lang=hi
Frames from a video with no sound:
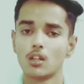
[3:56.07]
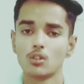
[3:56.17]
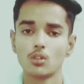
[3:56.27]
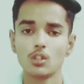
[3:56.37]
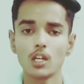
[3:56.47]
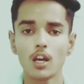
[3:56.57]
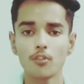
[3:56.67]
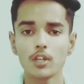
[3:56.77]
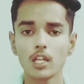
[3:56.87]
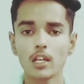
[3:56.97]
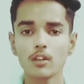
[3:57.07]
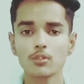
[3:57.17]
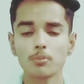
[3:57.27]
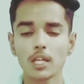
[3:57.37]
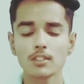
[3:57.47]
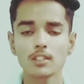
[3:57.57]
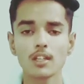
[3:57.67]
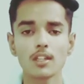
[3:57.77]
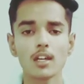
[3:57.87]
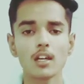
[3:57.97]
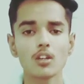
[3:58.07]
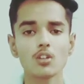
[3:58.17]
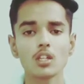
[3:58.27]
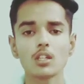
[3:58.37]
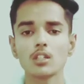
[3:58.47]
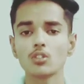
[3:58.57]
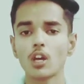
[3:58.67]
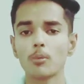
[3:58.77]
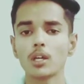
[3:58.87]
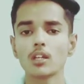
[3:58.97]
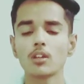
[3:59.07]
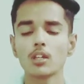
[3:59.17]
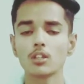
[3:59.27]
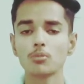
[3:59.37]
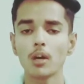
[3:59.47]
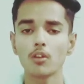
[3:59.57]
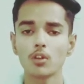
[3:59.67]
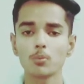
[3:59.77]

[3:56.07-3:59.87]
तो ये काफ़ी किलर स्पेक्स के साथ आएगा क्योंकि इनके जो कैमरा के इस बार वन